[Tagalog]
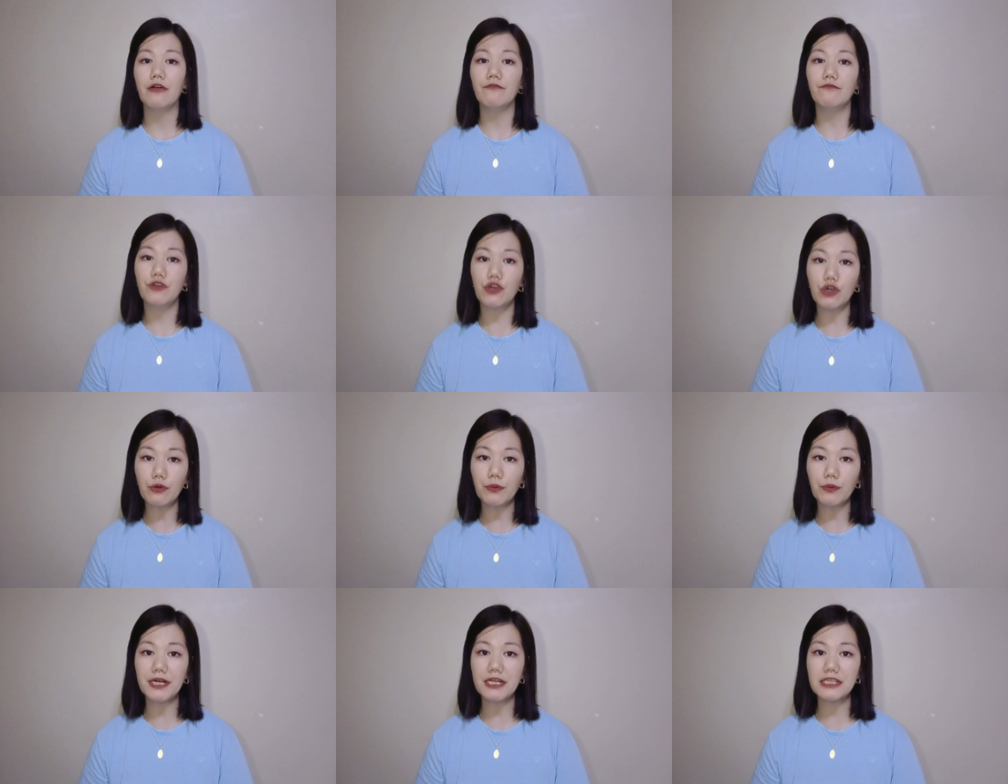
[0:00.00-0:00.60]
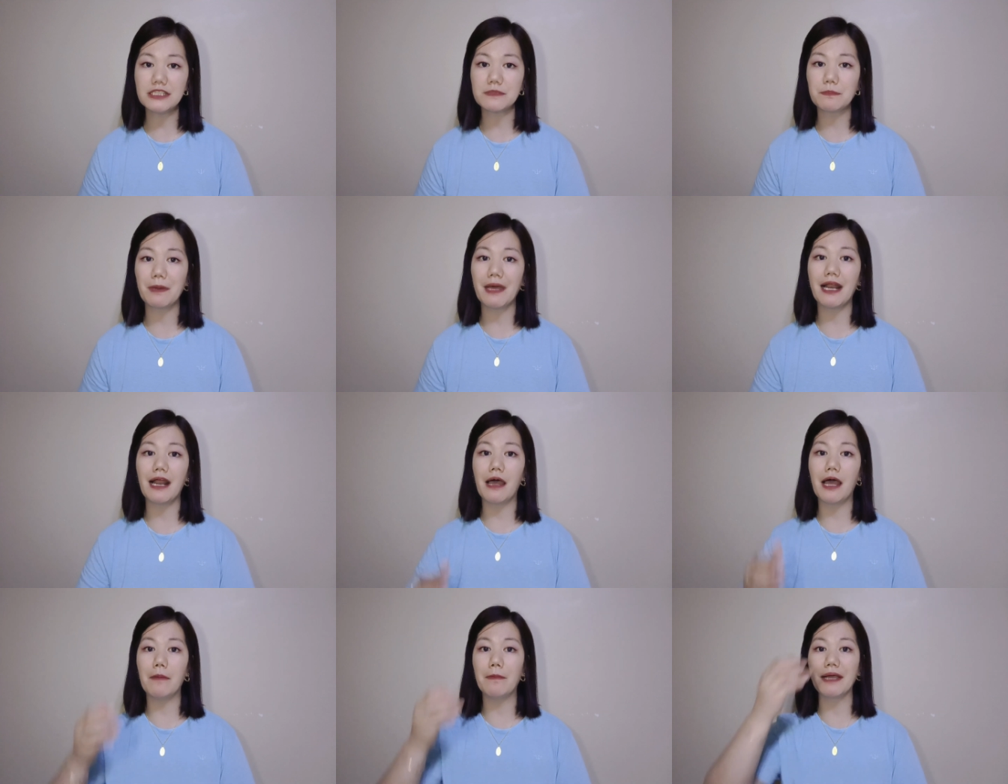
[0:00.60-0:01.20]
viewers
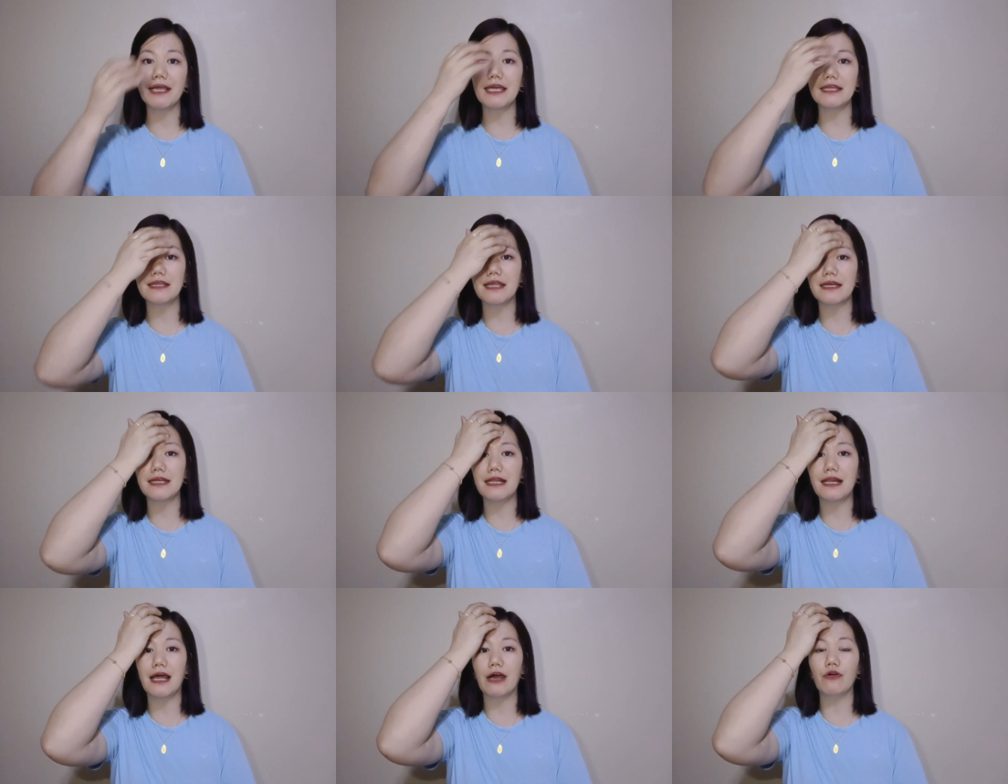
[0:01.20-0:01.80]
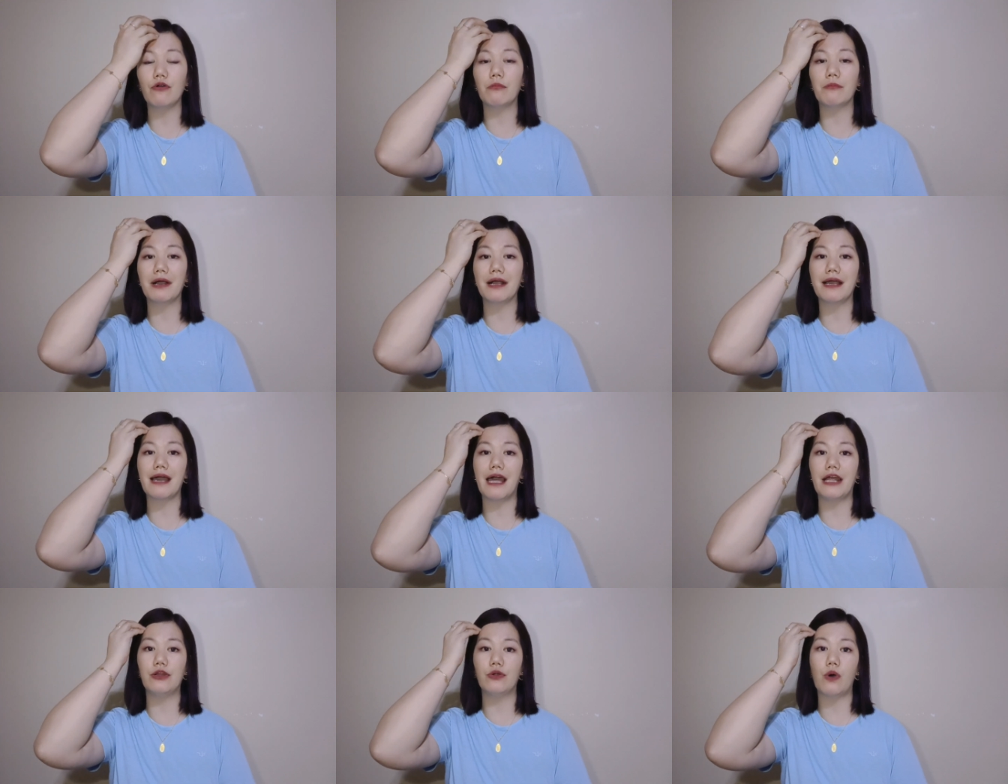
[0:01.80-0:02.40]
para makita nila kung
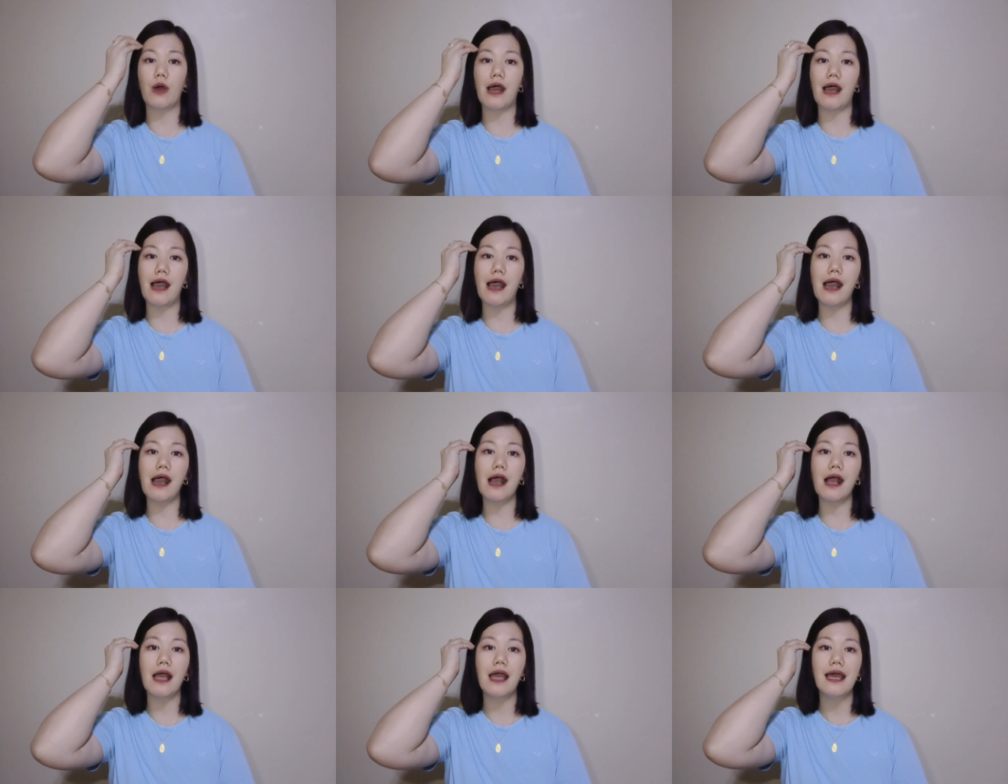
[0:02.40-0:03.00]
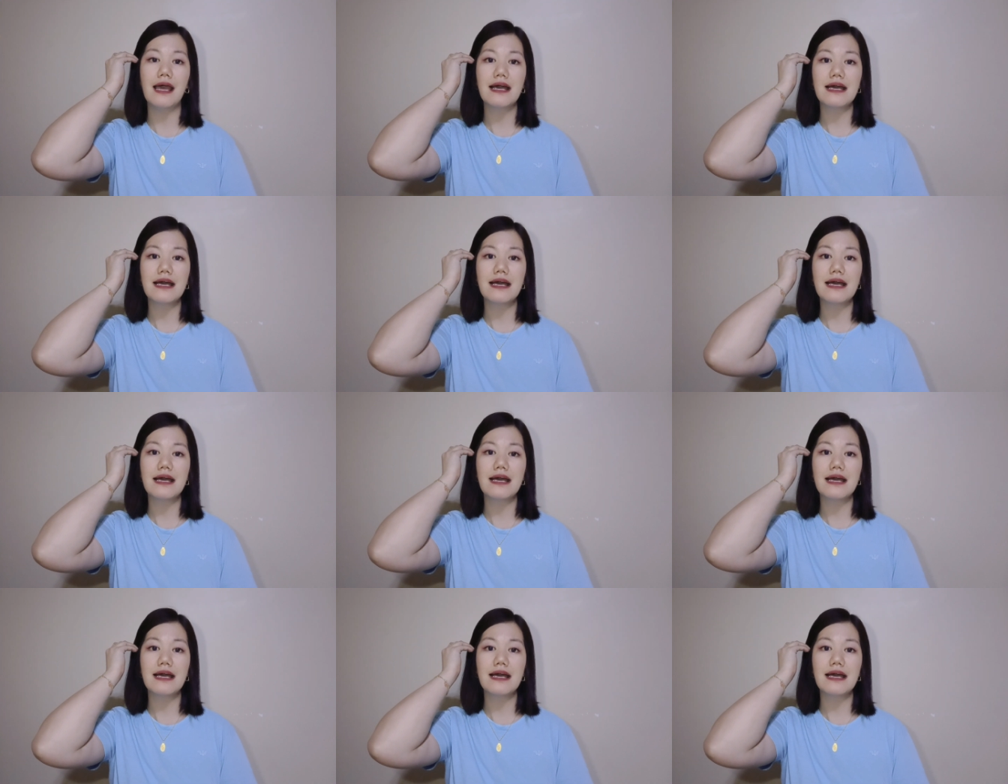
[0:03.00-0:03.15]
magkano ang